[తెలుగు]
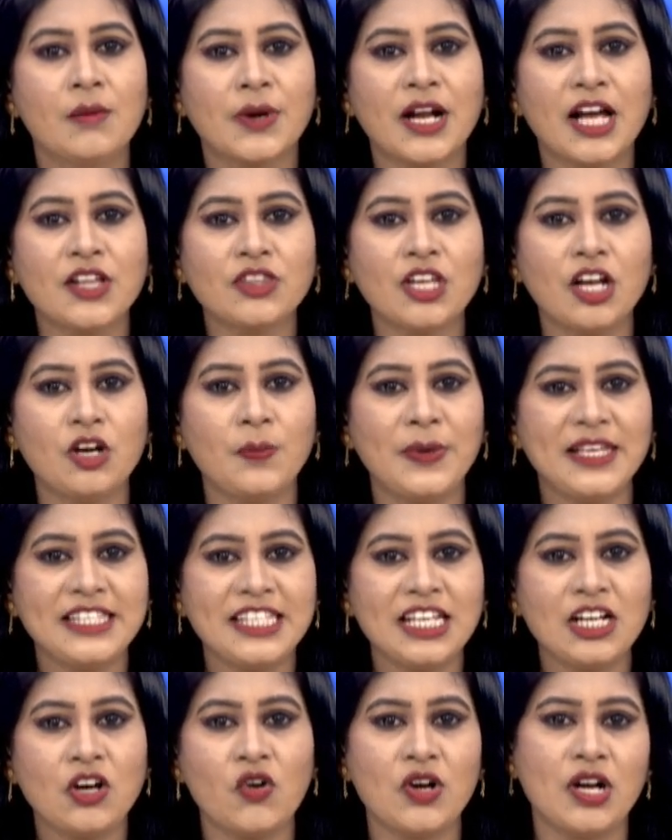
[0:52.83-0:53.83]
ప్రాంతాలు
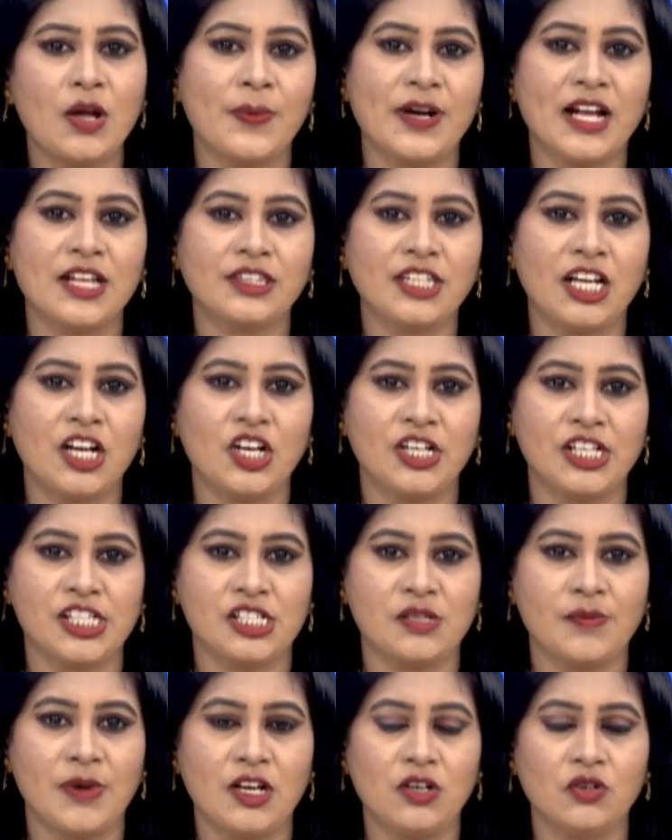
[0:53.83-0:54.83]
బిజీగా ఉన్న ప్రాంతాల్లో
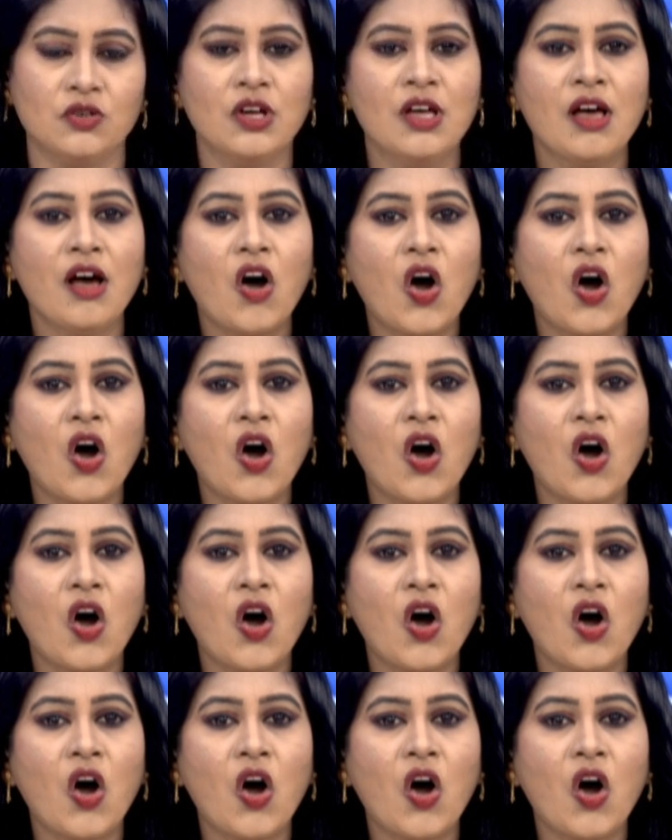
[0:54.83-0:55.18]
కస్టమర్లు